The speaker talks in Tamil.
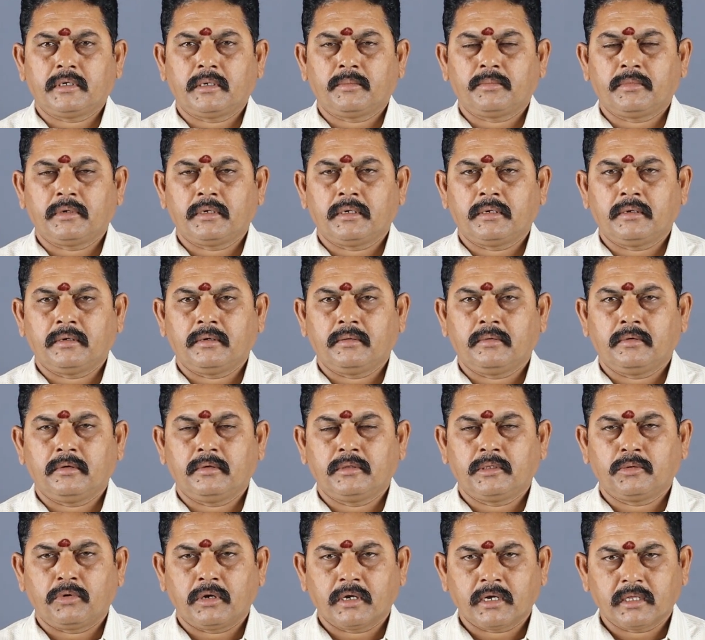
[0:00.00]
நம்ம
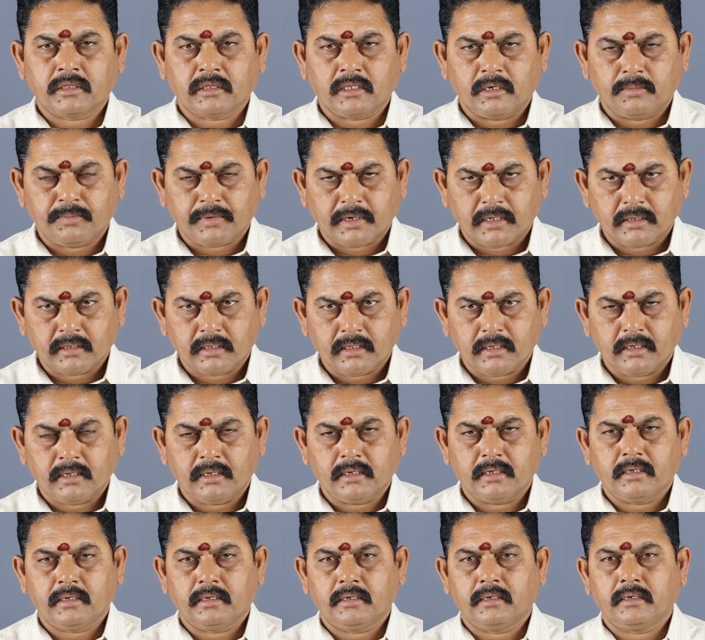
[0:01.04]
அந்த உலகத்தில் பிறந்த
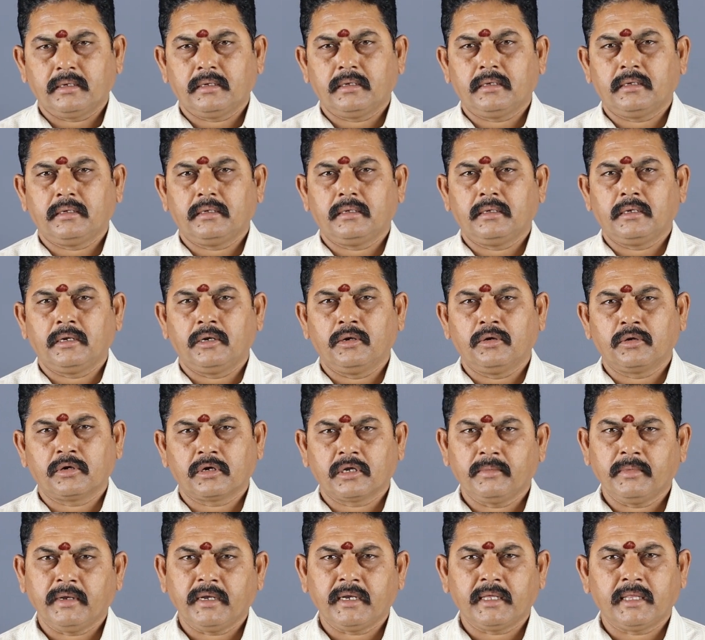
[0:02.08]

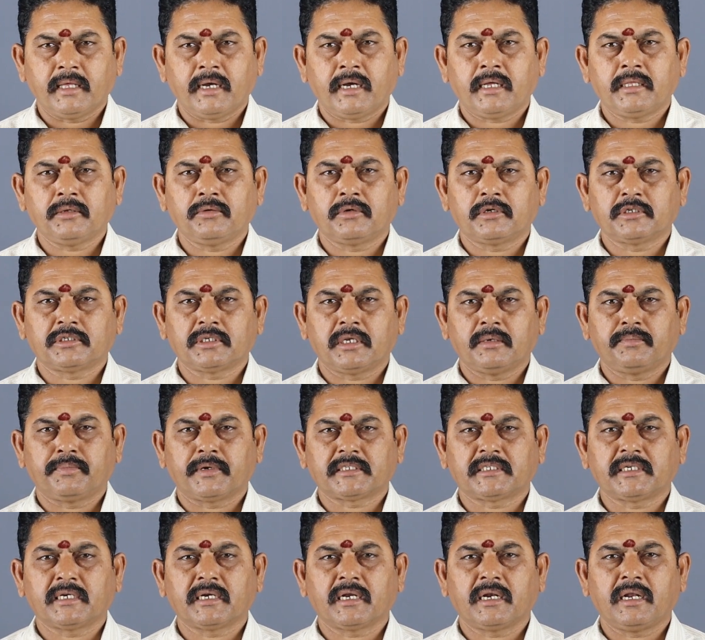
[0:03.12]
எல்லோருக்குமே ஏதாவது ஒரு சில
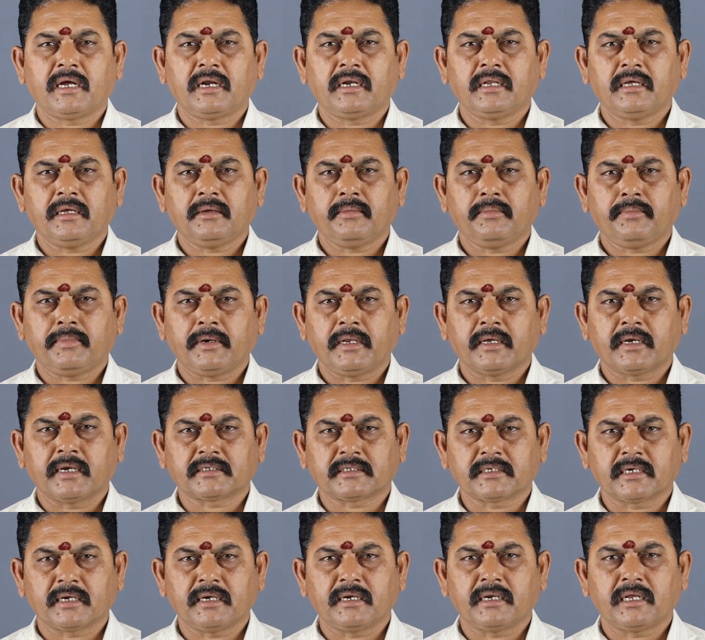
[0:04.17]
பிரச்சனைகளால் பல
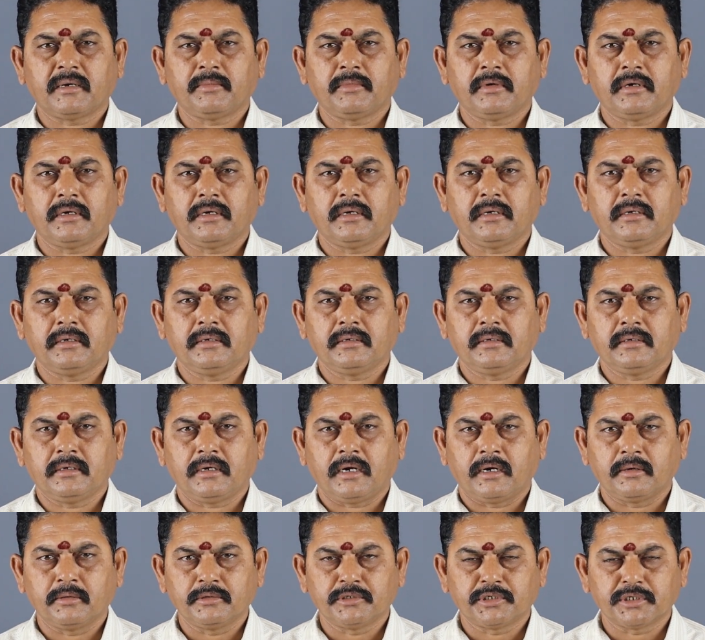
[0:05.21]
கஷ்டங்களை நாம்
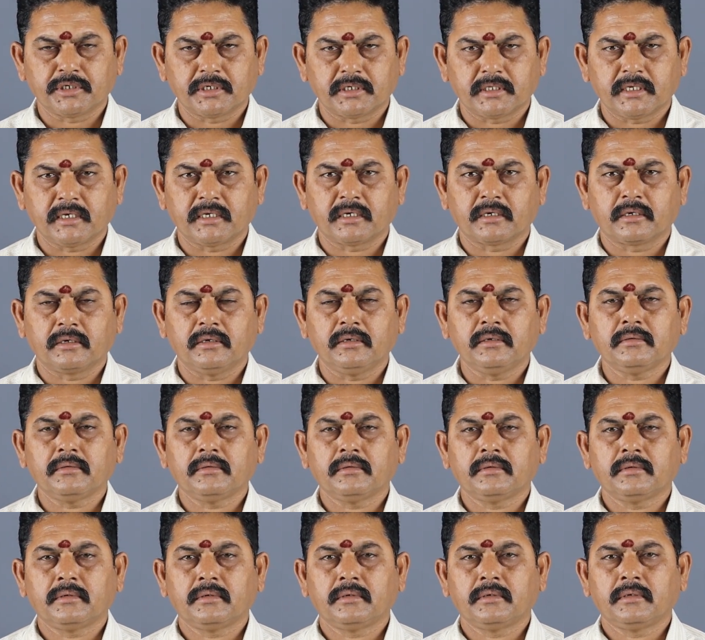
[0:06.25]
அனுபவிச்சுக்கிட்டு தான் இருக்கோம்
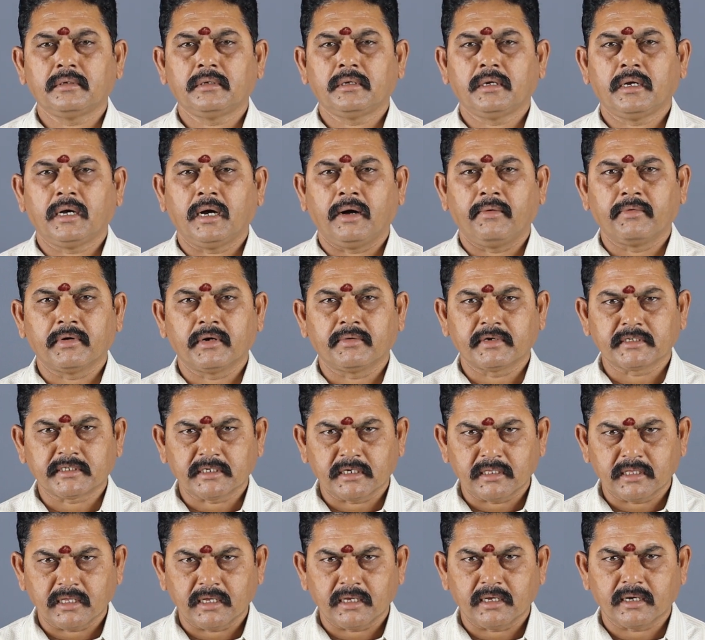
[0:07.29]
அவங்கவுங்க
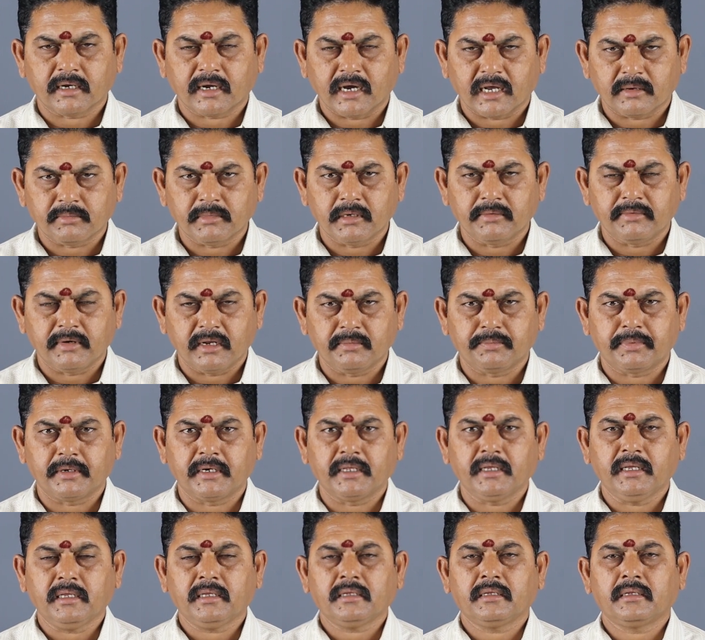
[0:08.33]
செய்த கர்ம
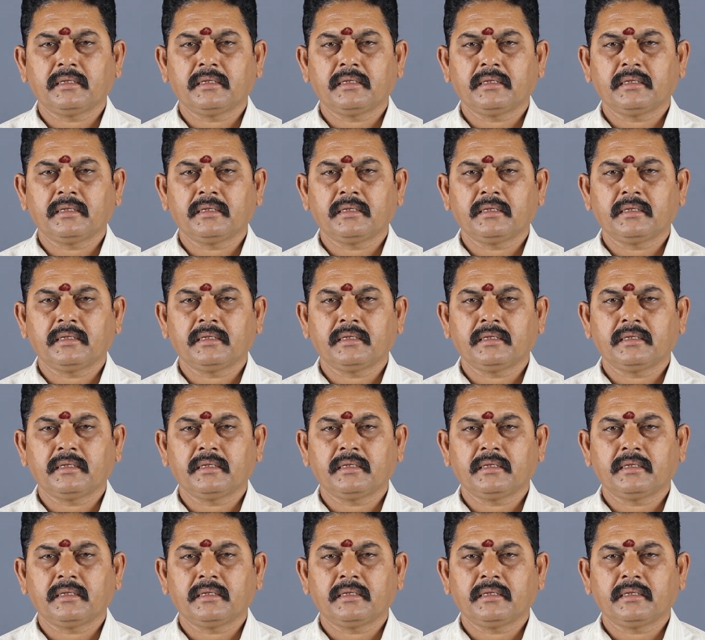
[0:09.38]
வினைப்படி